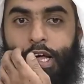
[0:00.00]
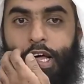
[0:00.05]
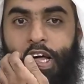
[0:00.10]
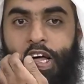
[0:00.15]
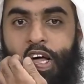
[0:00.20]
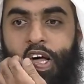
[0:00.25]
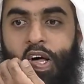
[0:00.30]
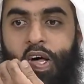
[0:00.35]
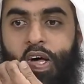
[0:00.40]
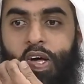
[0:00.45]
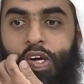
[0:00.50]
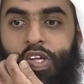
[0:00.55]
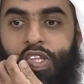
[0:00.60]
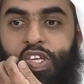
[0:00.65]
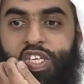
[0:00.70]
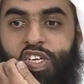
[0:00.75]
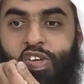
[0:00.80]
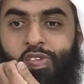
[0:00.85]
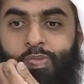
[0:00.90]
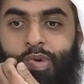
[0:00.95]
آه،
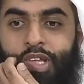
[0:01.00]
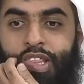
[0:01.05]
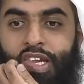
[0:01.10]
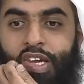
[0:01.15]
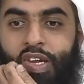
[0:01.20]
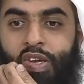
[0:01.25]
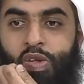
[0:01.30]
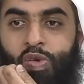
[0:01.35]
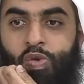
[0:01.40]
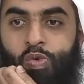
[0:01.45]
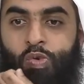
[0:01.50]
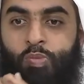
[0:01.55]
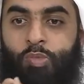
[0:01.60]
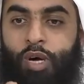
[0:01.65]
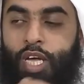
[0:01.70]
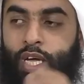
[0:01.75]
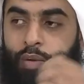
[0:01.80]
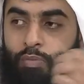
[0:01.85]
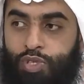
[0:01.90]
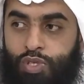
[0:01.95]
اكتشف مثلا انه
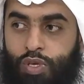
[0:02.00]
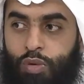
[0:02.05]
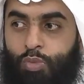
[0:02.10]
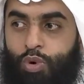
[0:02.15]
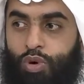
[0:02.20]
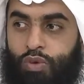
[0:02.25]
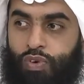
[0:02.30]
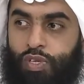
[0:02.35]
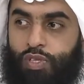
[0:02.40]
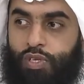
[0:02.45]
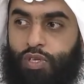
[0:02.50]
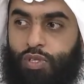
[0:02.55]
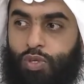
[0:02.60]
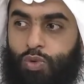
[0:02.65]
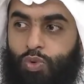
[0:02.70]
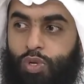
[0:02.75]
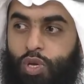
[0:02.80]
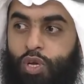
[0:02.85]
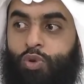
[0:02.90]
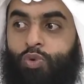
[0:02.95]
ما يحبس البول فتره
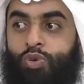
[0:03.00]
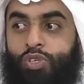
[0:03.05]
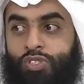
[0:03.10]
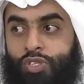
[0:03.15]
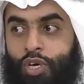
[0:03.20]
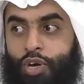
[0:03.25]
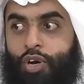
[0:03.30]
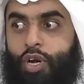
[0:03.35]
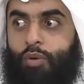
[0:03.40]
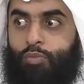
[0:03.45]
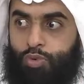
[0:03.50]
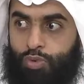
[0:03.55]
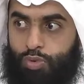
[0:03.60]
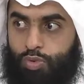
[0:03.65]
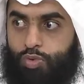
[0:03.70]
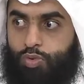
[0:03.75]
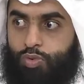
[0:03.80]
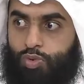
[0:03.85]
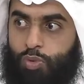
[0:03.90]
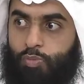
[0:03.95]
طويله انه قد جرب
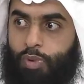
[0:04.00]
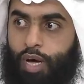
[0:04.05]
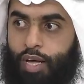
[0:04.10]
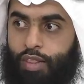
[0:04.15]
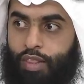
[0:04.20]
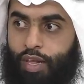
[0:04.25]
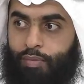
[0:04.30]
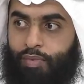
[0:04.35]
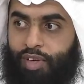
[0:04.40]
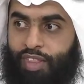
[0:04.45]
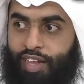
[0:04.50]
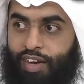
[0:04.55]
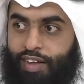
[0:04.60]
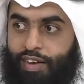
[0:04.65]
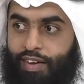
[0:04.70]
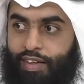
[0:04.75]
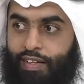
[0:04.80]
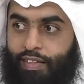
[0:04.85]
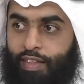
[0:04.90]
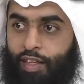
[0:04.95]
وتبهدل
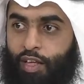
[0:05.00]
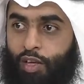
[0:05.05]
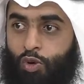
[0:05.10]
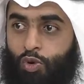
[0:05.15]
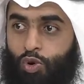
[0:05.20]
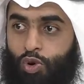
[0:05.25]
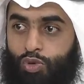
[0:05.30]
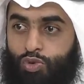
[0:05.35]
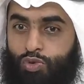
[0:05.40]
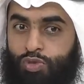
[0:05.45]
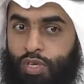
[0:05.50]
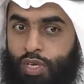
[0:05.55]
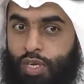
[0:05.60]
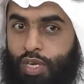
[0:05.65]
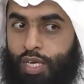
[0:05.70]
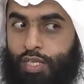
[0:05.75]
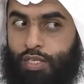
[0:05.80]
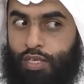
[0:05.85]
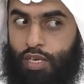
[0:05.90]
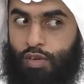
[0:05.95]
مثلا وخصوصا
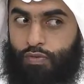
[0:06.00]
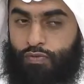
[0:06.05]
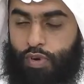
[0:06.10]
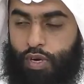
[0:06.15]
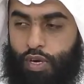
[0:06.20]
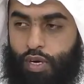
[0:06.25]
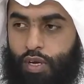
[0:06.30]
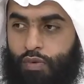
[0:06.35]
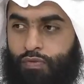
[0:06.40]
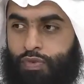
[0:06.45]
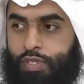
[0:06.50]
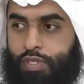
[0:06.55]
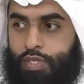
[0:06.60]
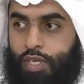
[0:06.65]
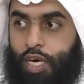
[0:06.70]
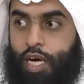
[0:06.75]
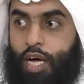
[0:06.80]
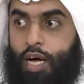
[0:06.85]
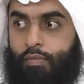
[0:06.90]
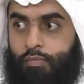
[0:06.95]
الناس اللي في في
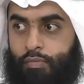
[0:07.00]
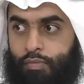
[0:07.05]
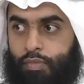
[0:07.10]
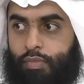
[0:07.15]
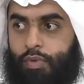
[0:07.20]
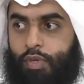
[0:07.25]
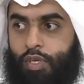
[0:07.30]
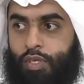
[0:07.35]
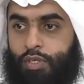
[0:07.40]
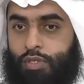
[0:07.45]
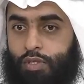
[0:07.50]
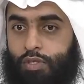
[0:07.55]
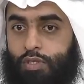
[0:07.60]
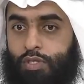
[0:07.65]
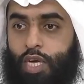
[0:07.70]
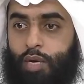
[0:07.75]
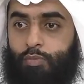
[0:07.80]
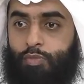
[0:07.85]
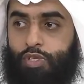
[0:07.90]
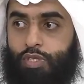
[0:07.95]
الزحام
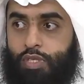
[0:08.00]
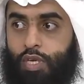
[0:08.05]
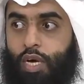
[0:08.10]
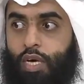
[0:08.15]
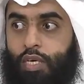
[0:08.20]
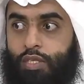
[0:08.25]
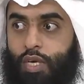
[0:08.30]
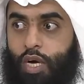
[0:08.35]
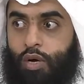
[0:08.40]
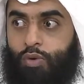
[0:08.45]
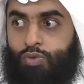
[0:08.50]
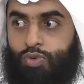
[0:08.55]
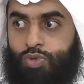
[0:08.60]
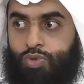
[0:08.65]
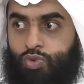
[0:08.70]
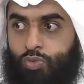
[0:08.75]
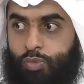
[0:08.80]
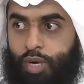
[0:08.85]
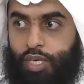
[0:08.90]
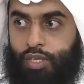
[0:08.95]
يستعمل ساعة ساعة
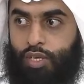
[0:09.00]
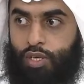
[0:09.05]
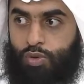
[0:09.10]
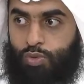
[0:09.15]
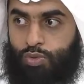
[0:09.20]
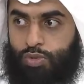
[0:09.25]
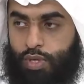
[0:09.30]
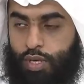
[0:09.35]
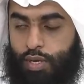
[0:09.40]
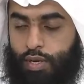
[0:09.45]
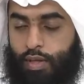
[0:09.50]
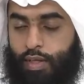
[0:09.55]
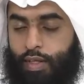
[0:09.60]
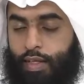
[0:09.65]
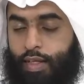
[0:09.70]
ونص وما يقدر يوصل